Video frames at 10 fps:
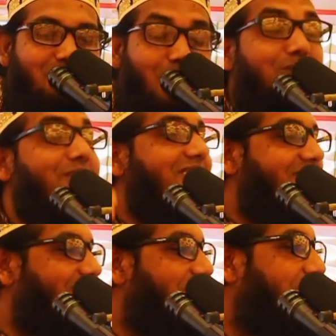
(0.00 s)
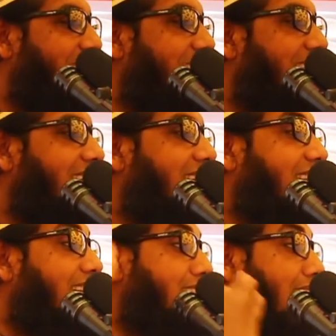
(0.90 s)
পরিবার
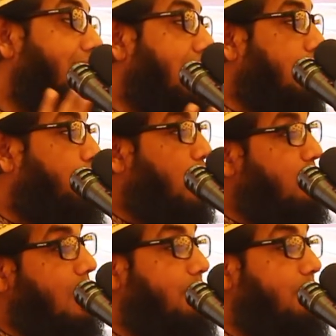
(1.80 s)
তাহলে জান্নাতে পরিবার